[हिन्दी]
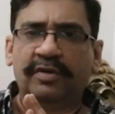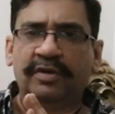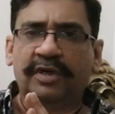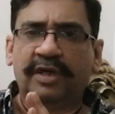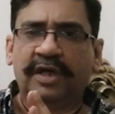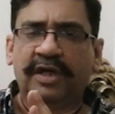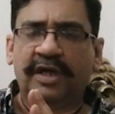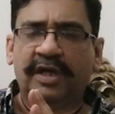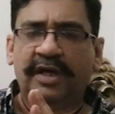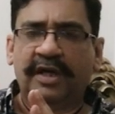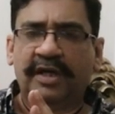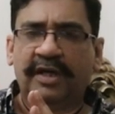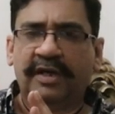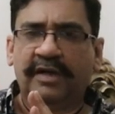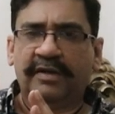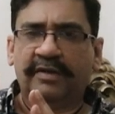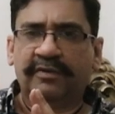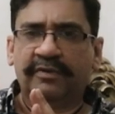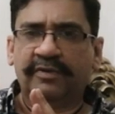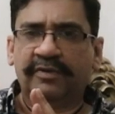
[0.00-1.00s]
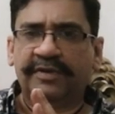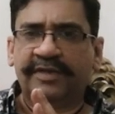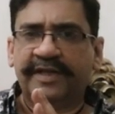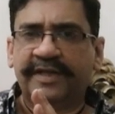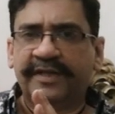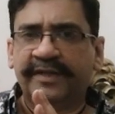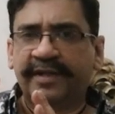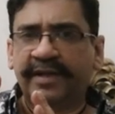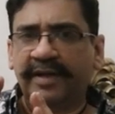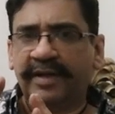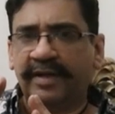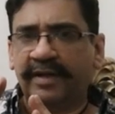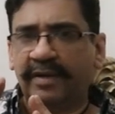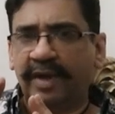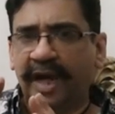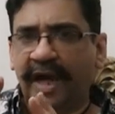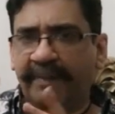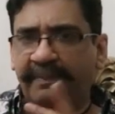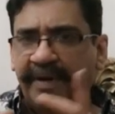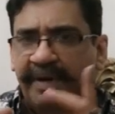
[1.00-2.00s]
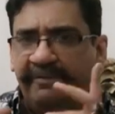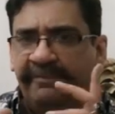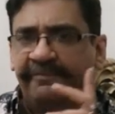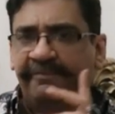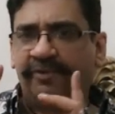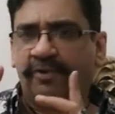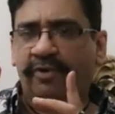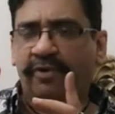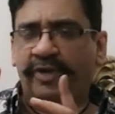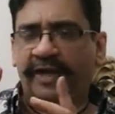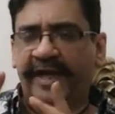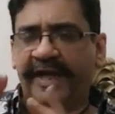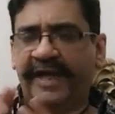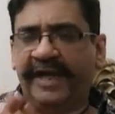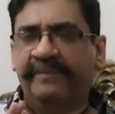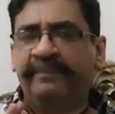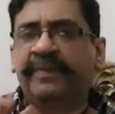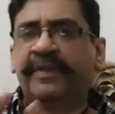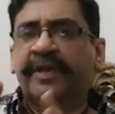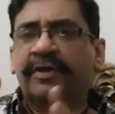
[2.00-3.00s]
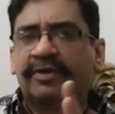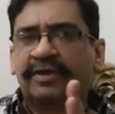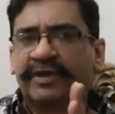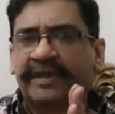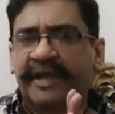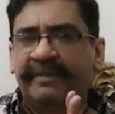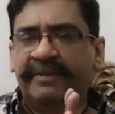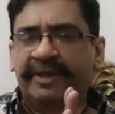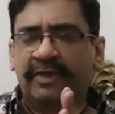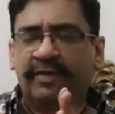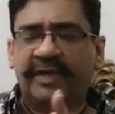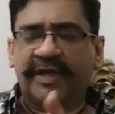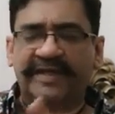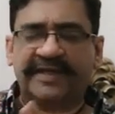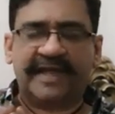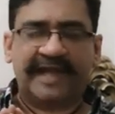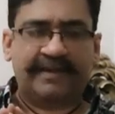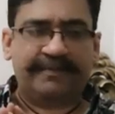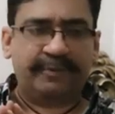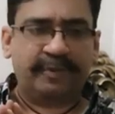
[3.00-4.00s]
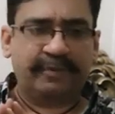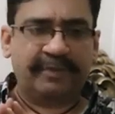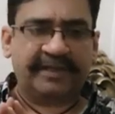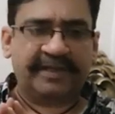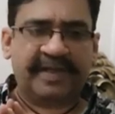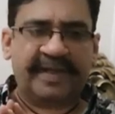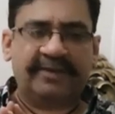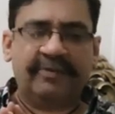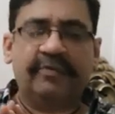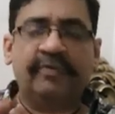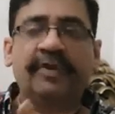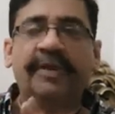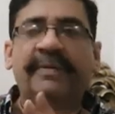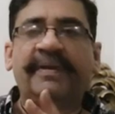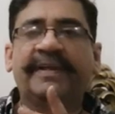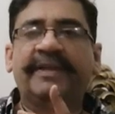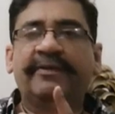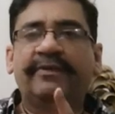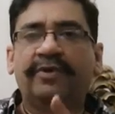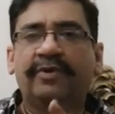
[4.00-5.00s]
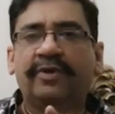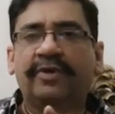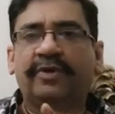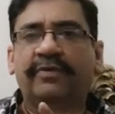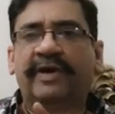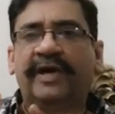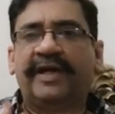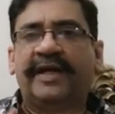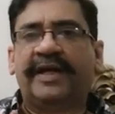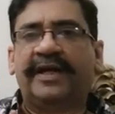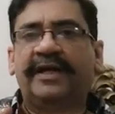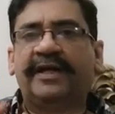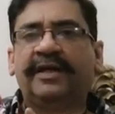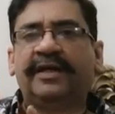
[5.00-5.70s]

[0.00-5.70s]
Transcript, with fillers: आ, उसकी अपर फ्लोर है उसका मैं थोड़ा सा आपको बता दूं कि मैंने वो गुरुद्वारा